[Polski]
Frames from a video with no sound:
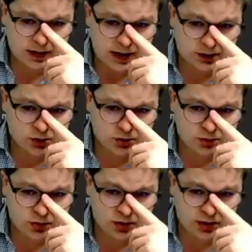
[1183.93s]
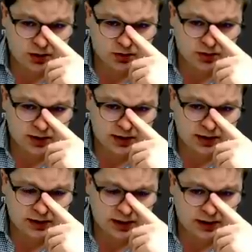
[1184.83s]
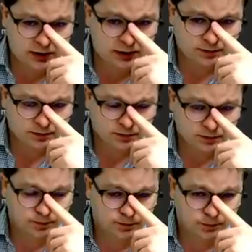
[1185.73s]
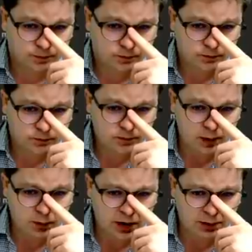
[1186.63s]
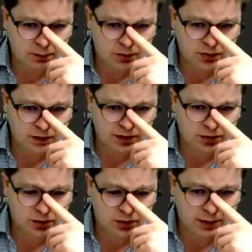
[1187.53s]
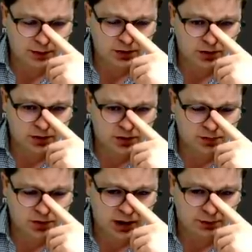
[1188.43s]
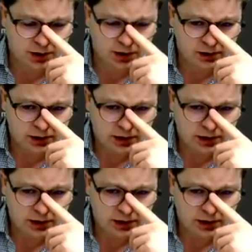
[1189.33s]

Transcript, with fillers: A3 mogę, on zagra tak bo jak mi pozwoli dojść do B5, to będzie przyjemnie.